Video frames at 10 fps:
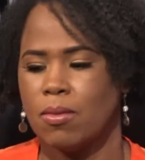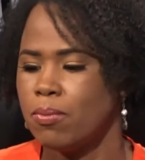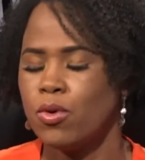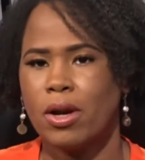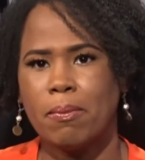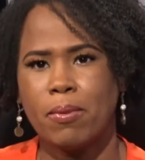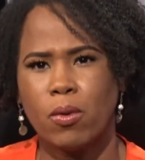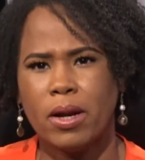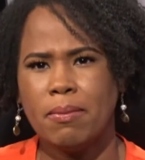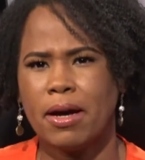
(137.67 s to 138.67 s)
por el
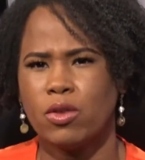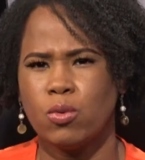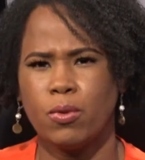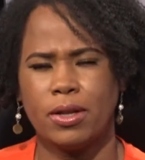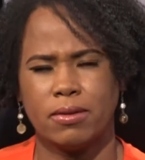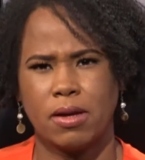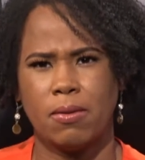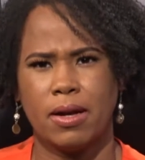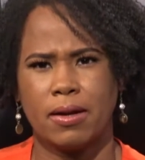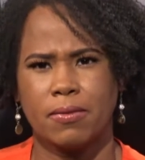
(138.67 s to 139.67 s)
problema que tú puedes
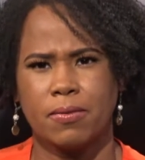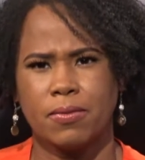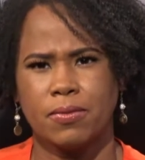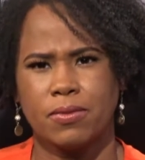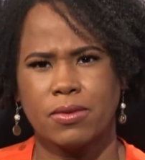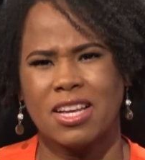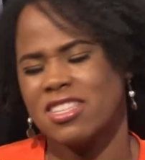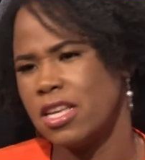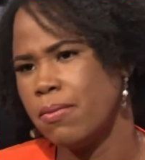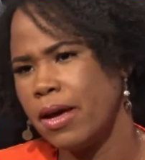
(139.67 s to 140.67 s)
hablar.
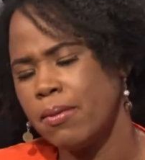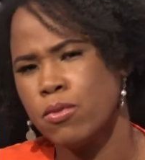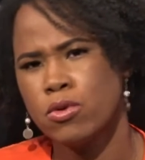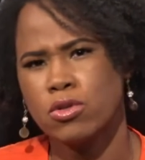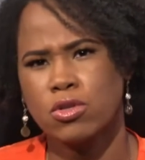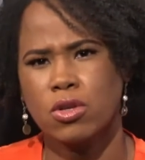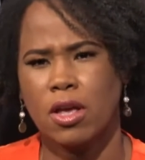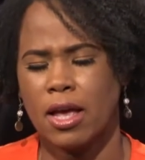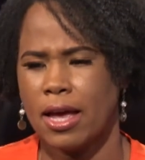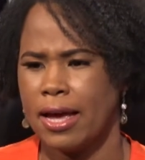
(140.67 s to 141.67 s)
Si vemos
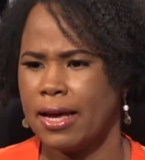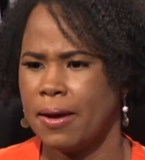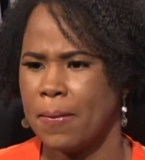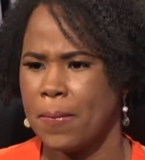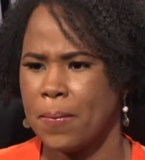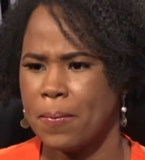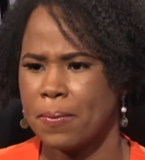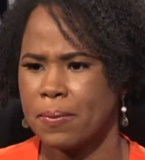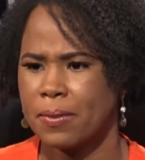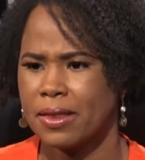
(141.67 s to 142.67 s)
em,
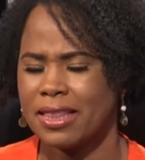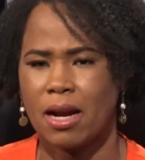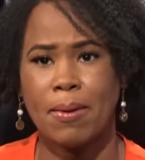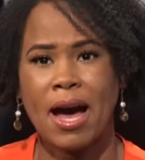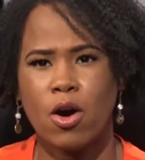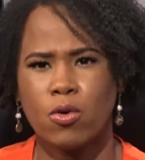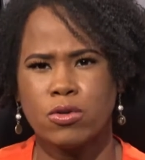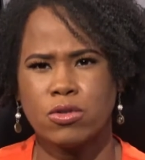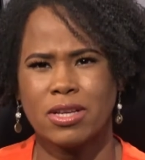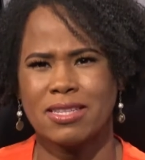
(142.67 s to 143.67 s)

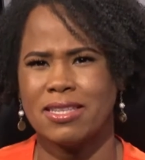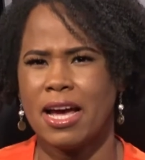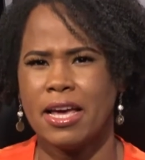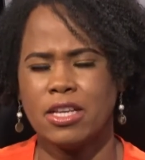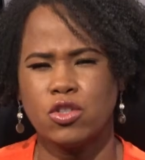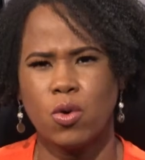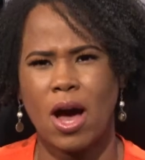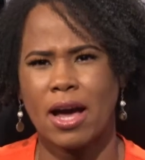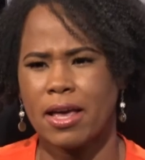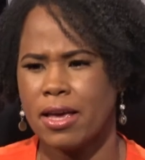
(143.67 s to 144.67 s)
trabajos que se han hecho
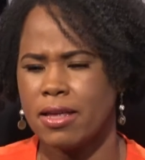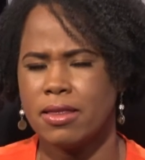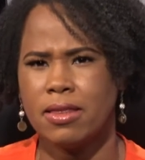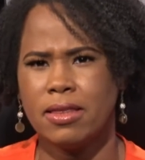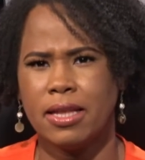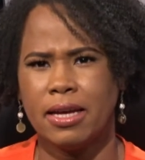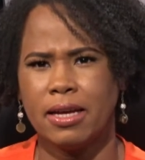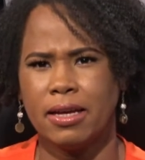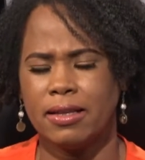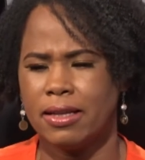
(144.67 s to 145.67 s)
aquí
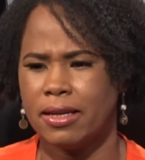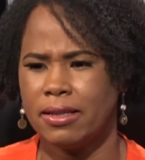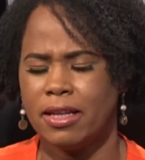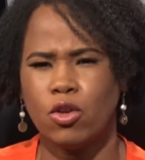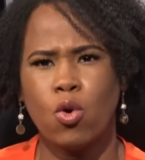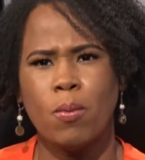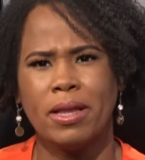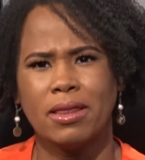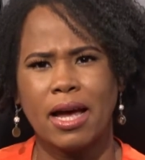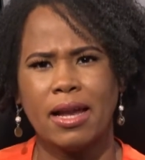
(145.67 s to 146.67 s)
de,
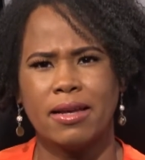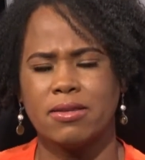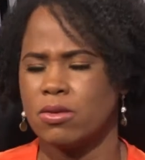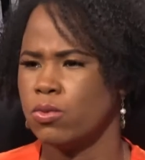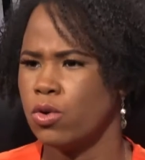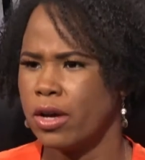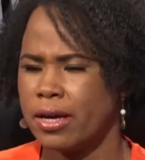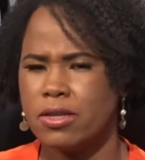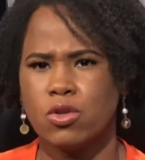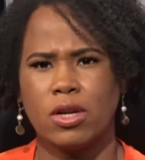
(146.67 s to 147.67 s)
documentales, uno que
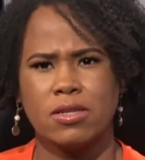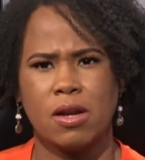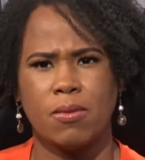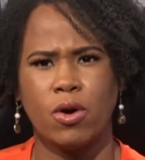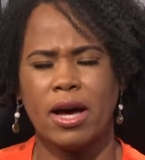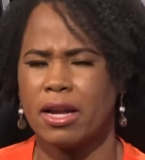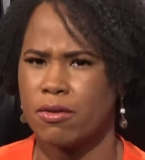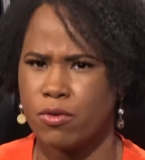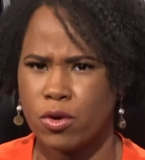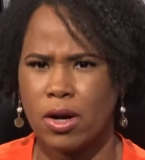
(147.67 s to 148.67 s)
hizo Nash Bogar, que
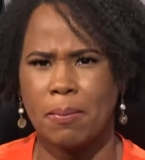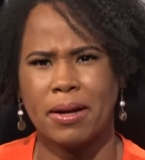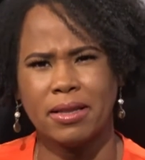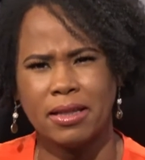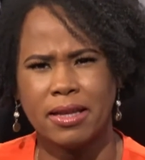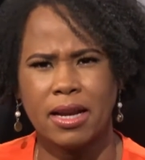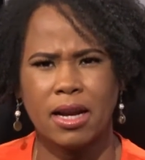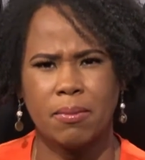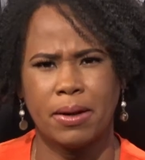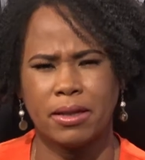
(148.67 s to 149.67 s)
fueron la parte haitiana,
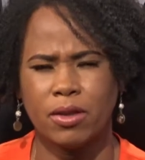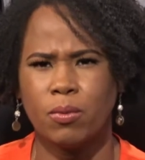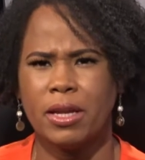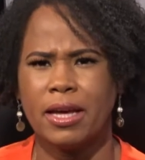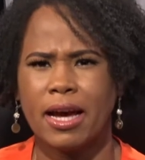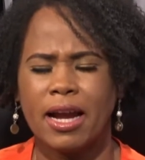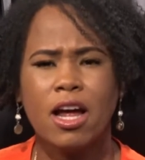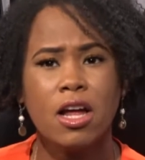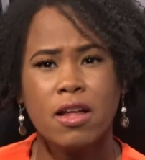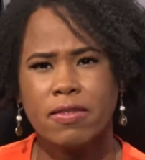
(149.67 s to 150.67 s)
la parte dominicana,
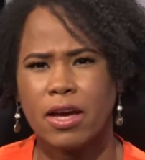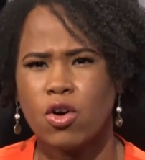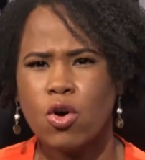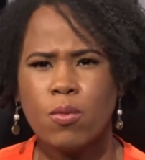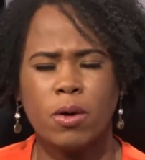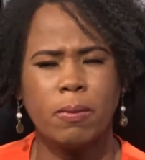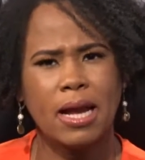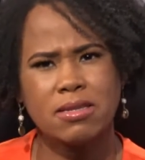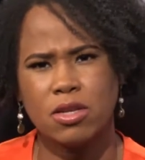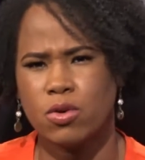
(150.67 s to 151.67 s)
de cómo el
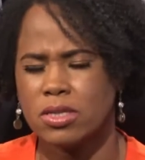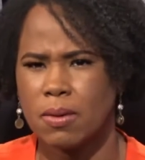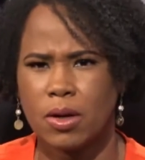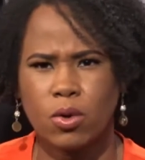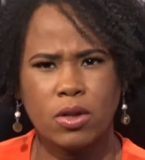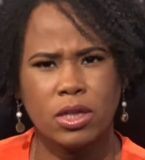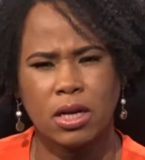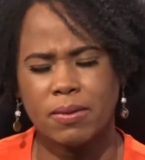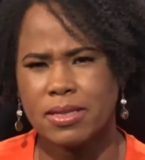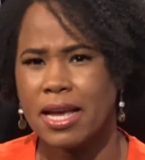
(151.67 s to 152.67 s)
plástico estaba rodando a
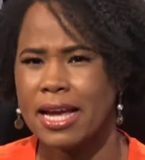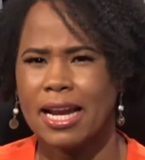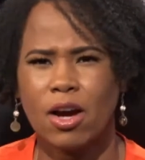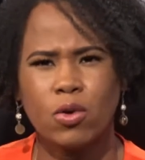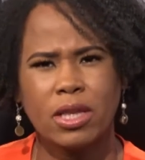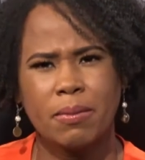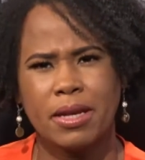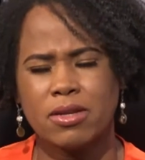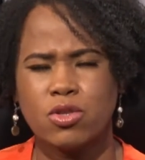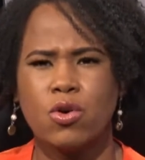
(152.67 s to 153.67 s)
través y la
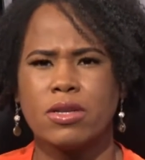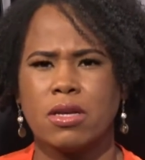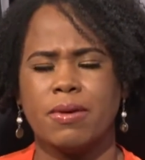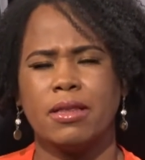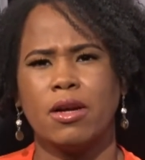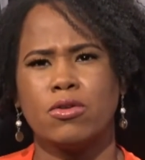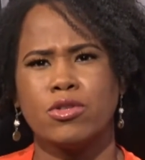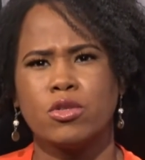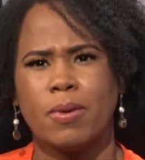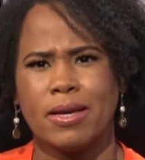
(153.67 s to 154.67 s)
contaminación que se había entre los
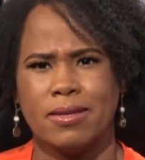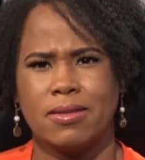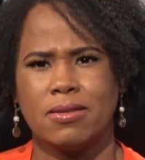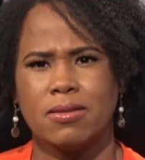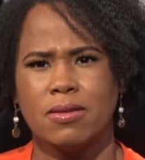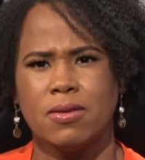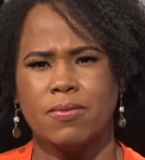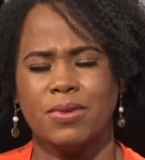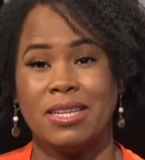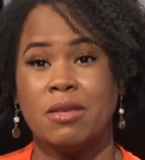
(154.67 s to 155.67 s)
dos países,
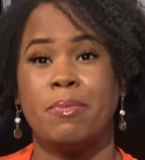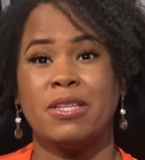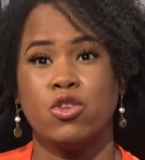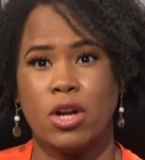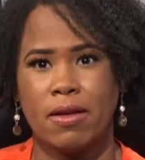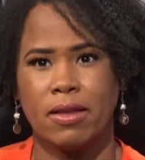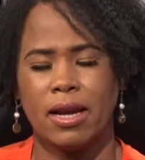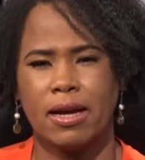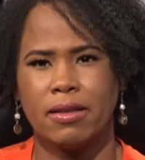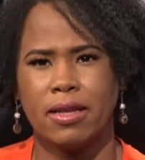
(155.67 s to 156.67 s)
es impresionante
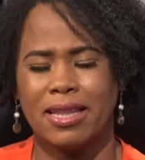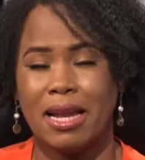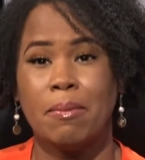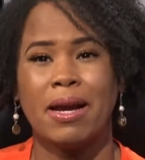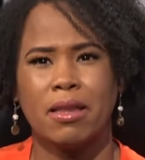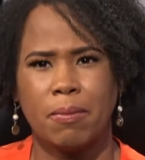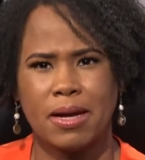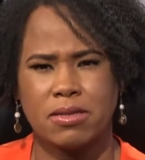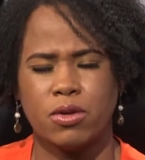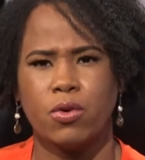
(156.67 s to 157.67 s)
la cantidad del mar de
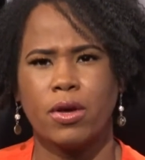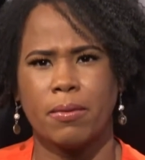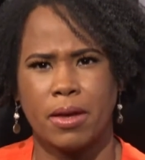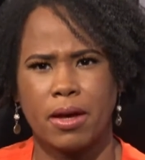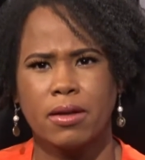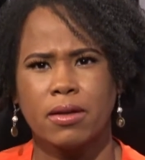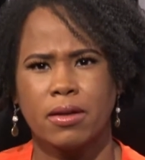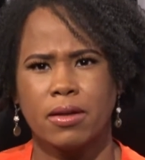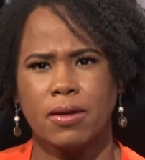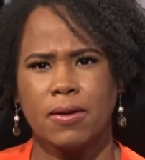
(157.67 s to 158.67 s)
plástico que había.
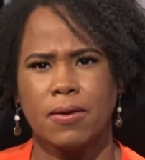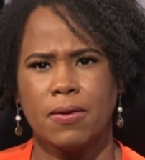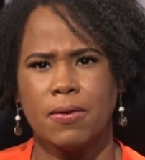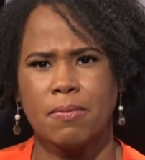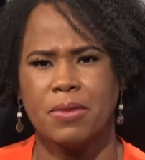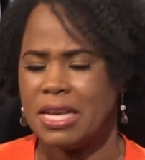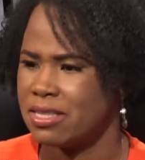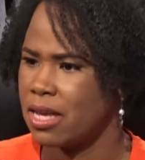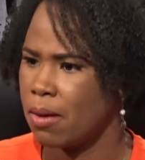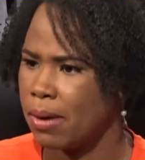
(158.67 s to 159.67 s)

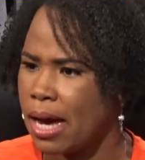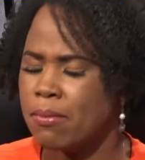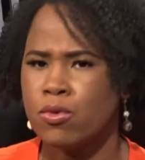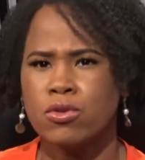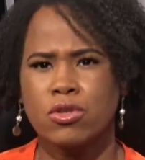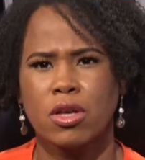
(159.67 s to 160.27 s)
Si hablamos